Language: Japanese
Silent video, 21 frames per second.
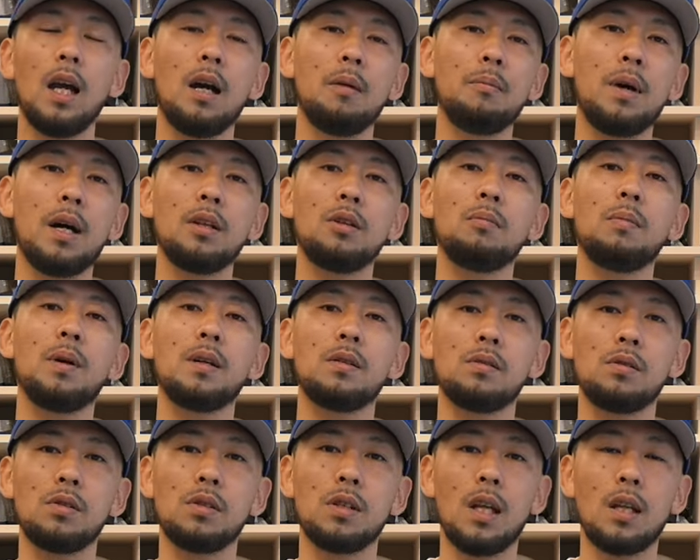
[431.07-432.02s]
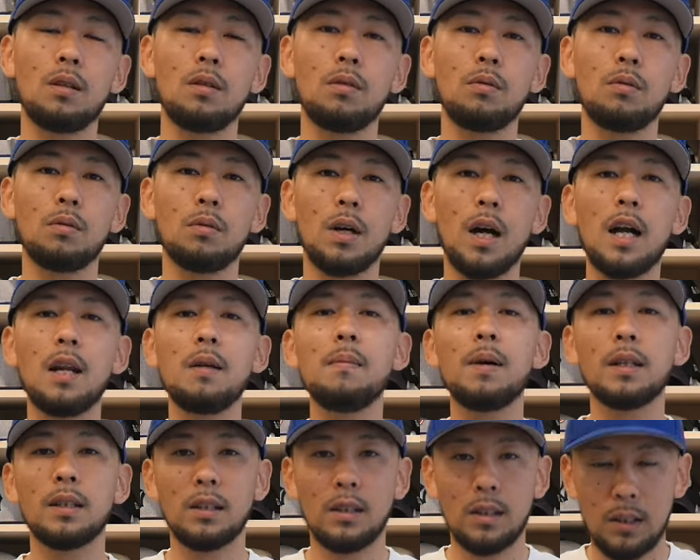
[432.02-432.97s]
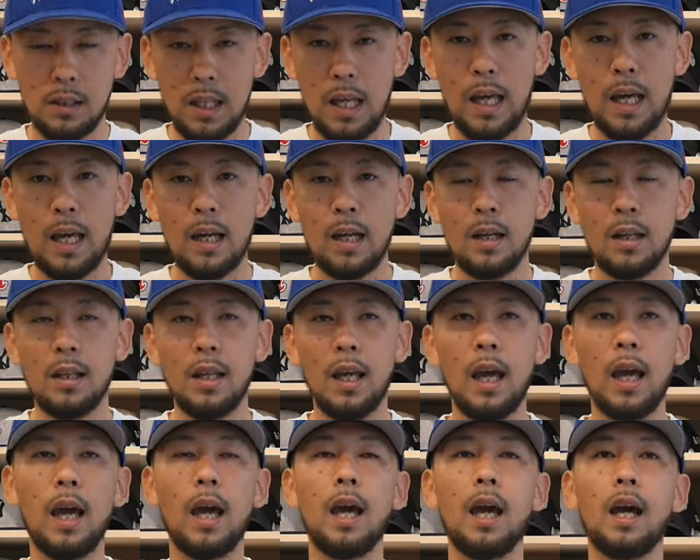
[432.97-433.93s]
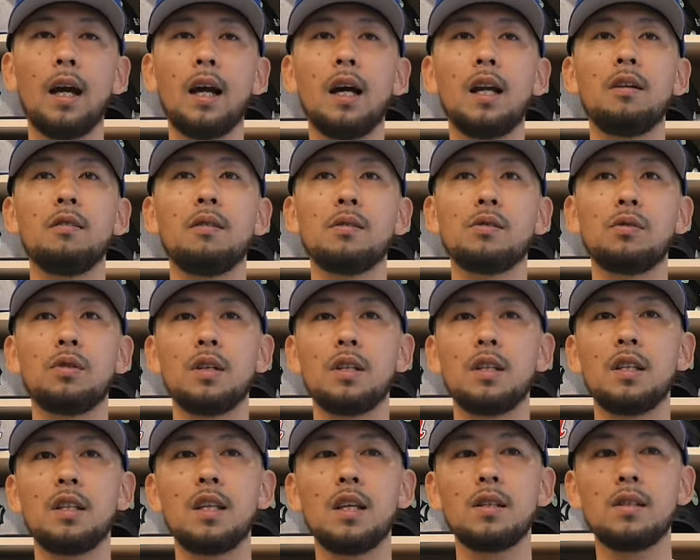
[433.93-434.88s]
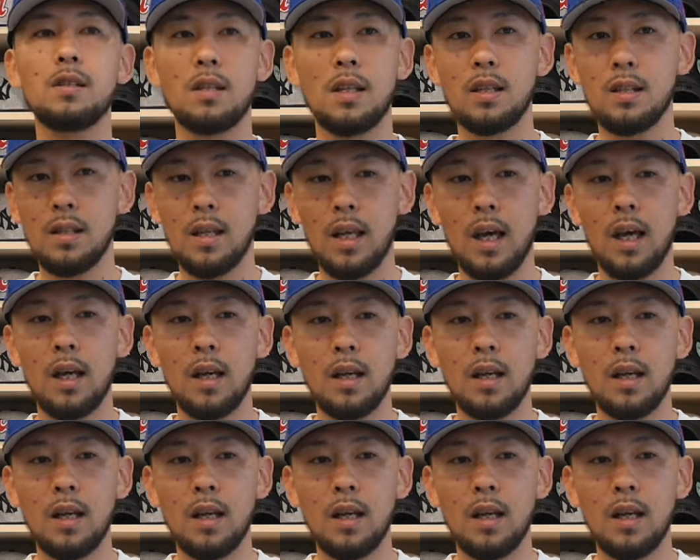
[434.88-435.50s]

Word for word: まあアドバイスをしたということがありまして、で、彼はそれに出ずですね、